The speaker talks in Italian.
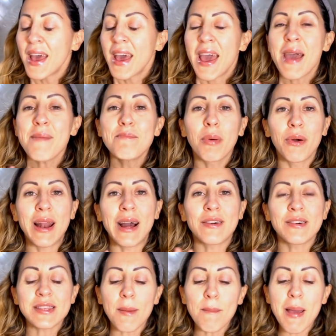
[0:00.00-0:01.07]
E poi la
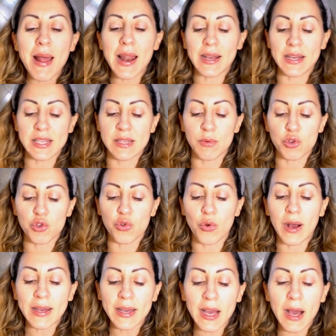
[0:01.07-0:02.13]
cosa bella è che si possono
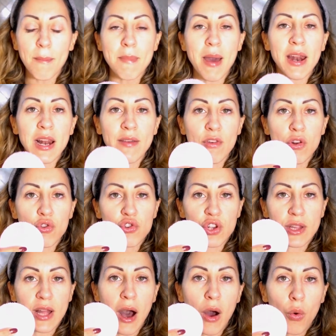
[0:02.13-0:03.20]
anche cambiare le
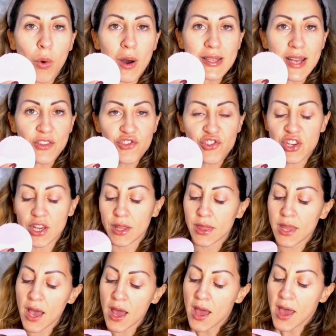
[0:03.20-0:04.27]
velocità, qua si
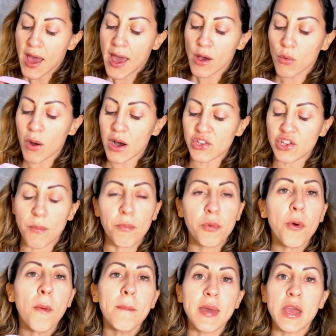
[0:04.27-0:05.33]
accende e qua c'è
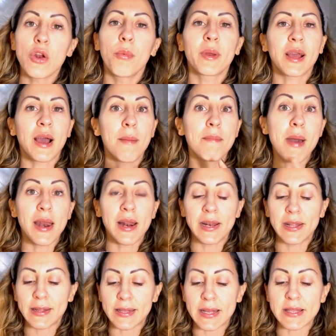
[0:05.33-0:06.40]
più o meno per cambiare
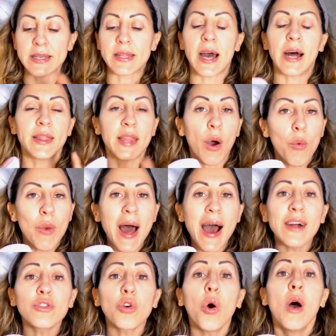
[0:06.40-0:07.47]
l'intensità, da un
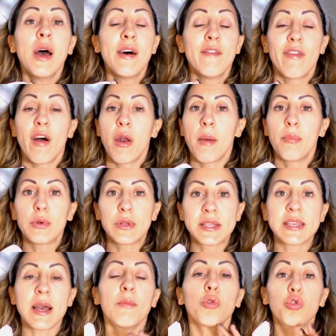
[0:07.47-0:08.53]
lato fa una
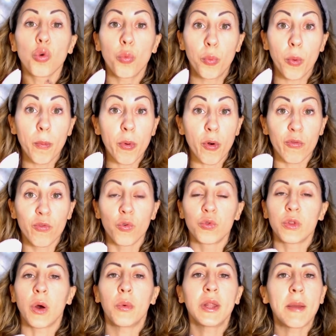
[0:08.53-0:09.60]
pulizia molto più
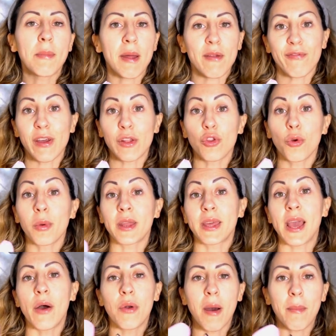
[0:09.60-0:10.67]
profonda, quindi perfetto per
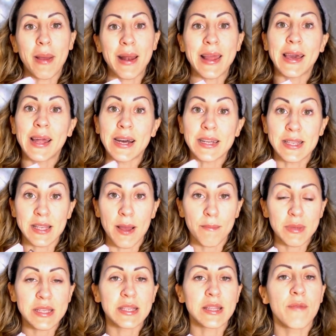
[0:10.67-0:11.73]
chi ha una pelle grassa e
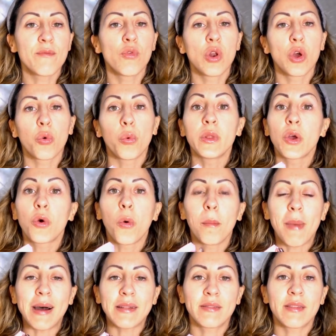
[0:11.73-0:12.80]
mista e vuole quindi
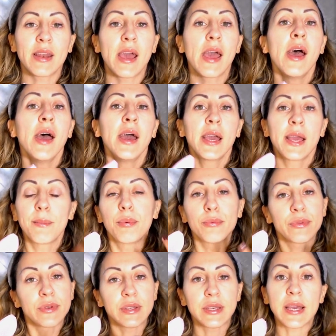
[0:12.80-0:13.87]
combattere i
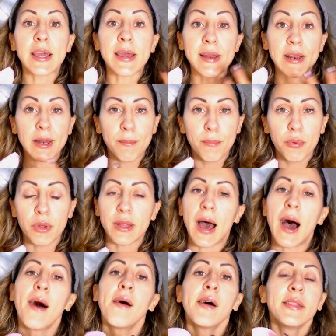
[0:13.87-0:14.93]
punti neri, le
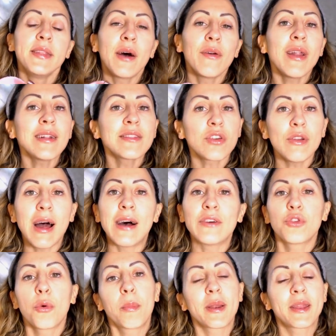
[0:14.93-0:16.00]
impurità, da un altro
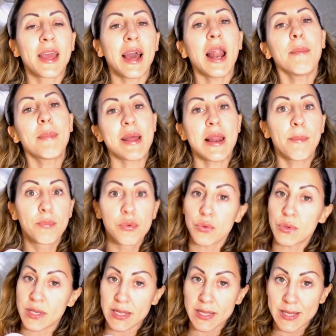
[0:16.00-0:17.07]
lato per chi ha la pelle più
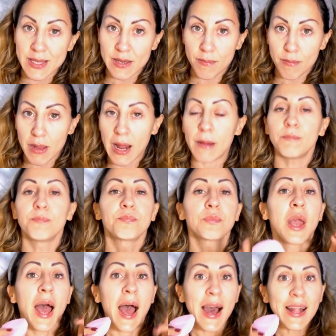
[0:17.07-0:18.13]
sensibile.
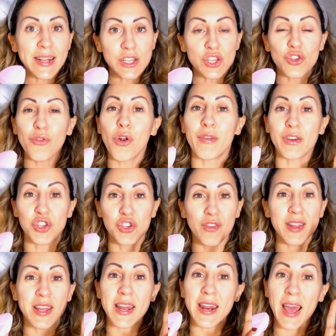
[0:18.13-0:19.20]
Adesso ve lo faccio
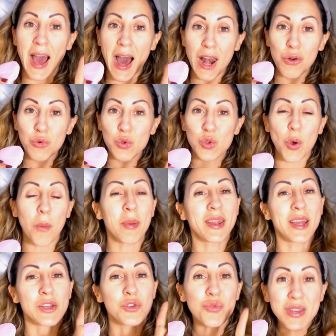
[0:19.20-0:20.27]
vedere all'uso
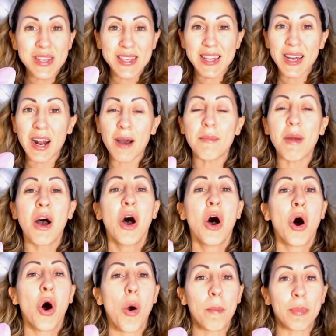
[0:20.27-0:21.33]
perché su Instagram
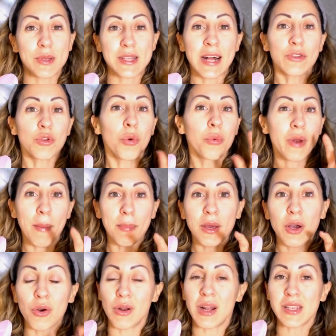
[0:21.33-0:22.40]
ho postato una
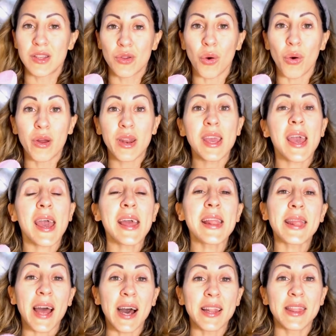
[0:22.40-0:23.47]
piccola story e
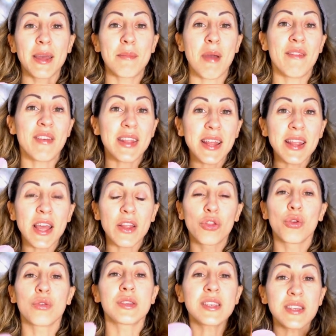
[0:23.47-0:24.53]
in tante mi avete
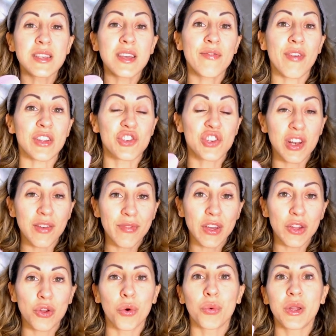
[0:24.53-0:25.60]
detto sì sì faccio il
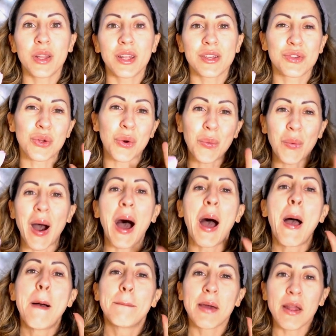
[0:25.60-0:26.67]
video quindi sto qua
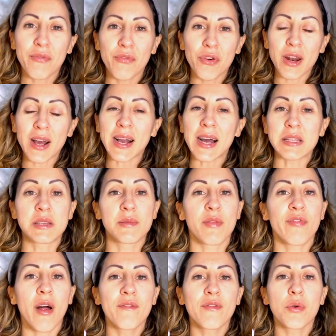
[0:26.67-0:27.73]
per voi ragazzi per
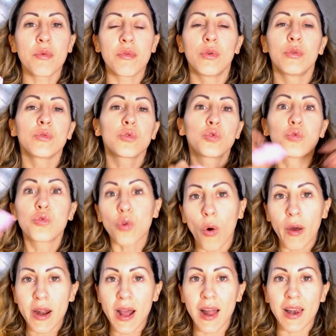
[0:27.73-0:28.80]
farvi un
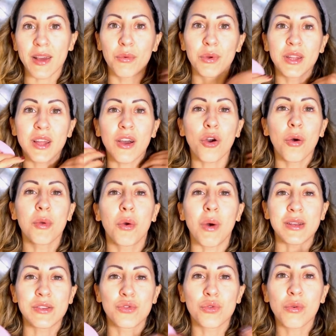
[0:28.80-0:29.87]
tutorial quindi eccomi
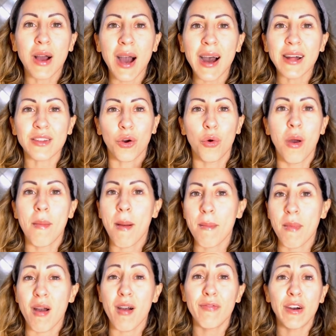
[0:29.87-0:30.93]
qua struccata come
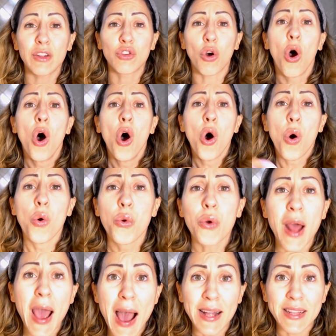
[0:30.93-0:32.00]
mamma mi ha fatto
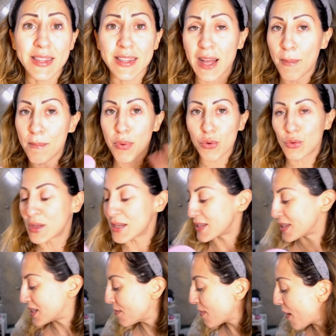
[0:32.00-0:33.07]
orrenda
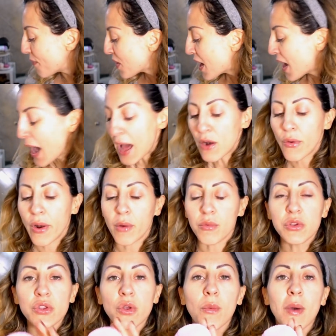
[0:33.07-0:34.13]
bruttissima allora
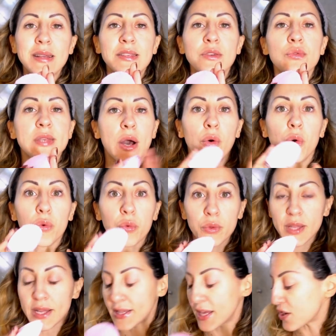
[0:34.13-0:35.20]
questo qua si usa con un
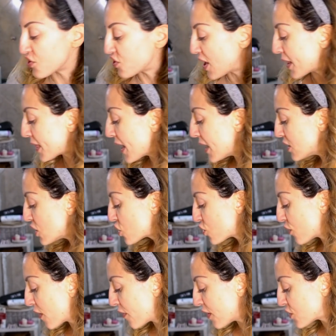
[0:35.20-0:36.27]
detergente
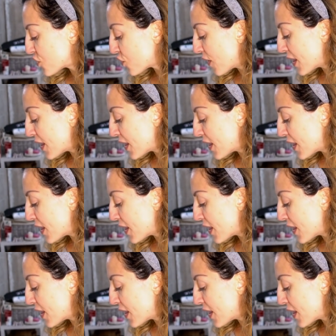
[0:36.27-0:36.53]
adesso vi faccio